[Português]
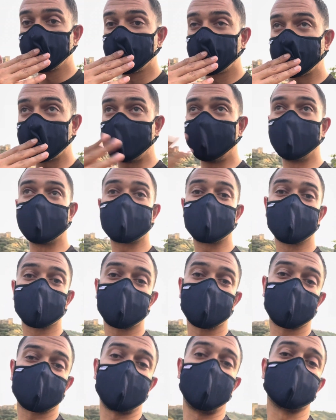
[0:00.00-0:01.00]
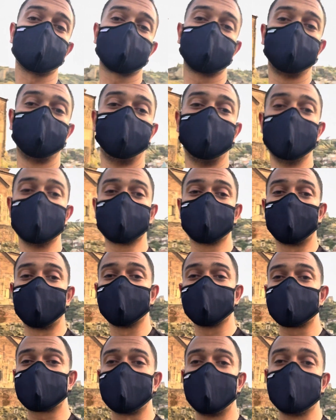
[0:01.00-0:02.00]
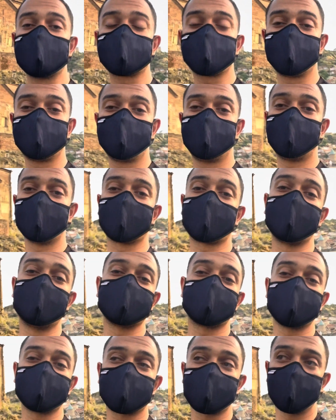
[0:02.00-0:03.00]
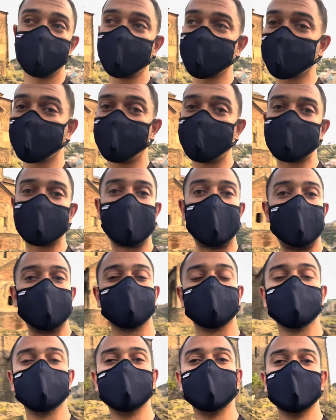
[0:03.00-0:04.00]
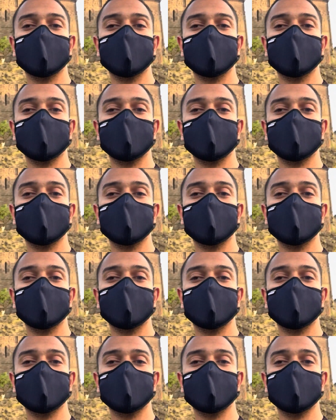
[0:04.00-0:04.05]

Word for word: e vai ser um sucesso. Beijo para vocês, para quem assistiu, muito obrigado